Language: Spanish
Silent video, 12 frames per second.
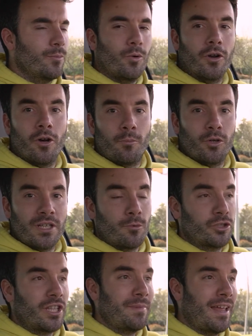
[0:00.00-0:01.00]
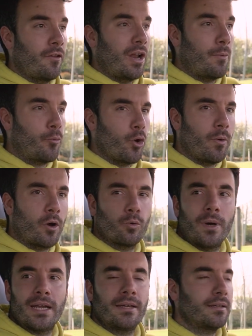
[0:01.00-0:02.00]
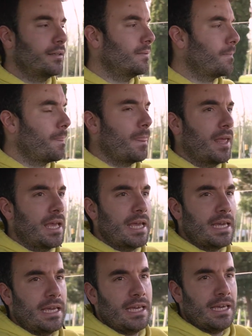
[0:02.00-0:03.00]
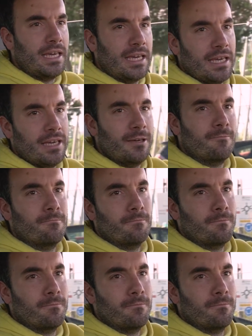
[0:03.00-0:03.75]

Bueno, pues ya hemos terminado la prueba urbana mm, y,